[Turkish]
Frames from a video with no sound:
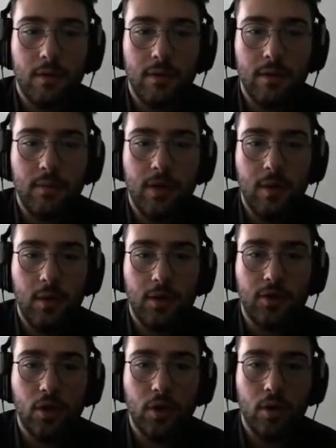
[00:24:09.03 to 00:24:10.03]
İbneye
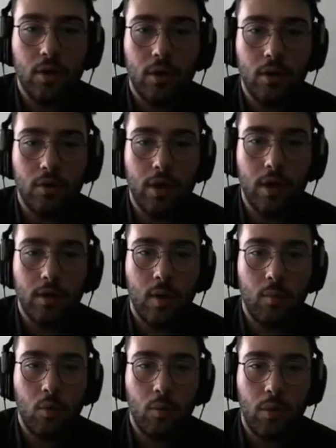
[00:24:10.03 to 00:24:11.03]
bak ya.
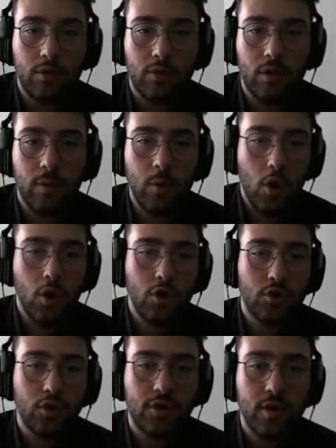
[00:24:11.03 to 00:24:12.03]
Nereden bomba attı adam? Ananı
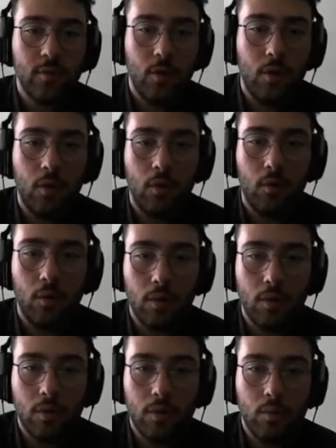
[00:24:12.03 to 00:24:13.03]
satayım o.
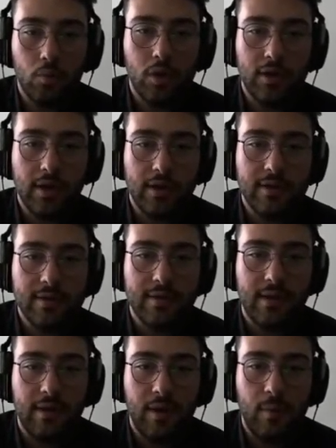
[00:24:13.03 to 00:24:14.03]
Bu kadar da hızlı
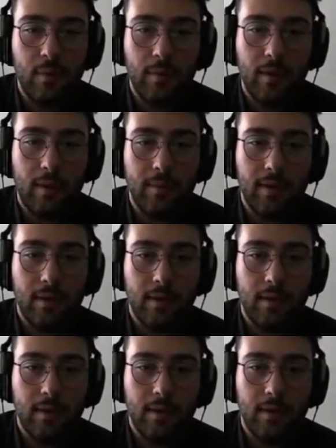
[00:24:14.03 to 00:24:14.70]
davranma be abi.